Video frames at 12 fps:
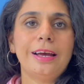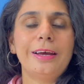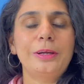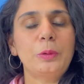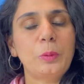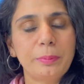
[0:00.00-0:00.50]

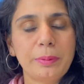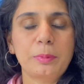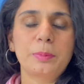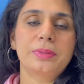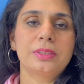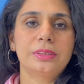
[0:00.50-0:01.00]
आई होप
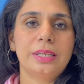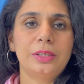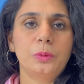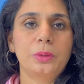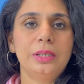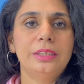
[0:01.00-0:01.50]
आपको पसंद
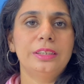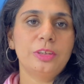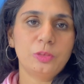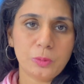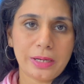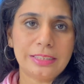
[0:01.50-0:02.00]
आई होगी
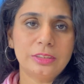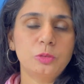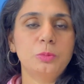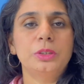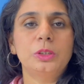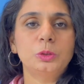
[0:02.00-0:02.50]
इनकेस यू लाइक
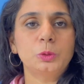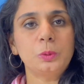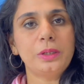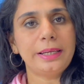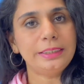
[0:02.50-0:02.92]
दिस वीडियो डू